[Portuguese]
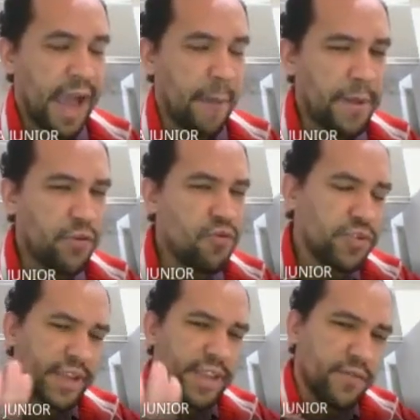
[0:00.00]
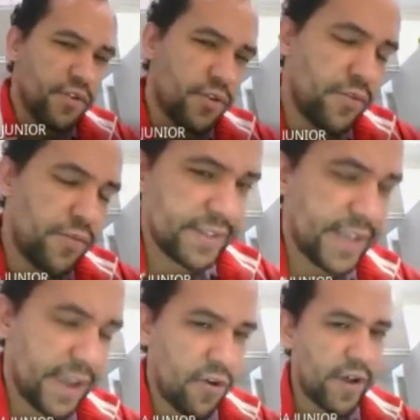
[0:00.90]
A pergunta que eu vou
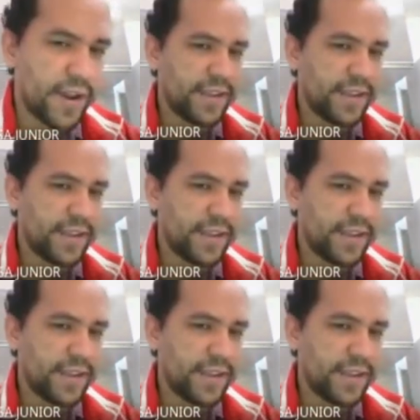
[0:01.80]
fazer agora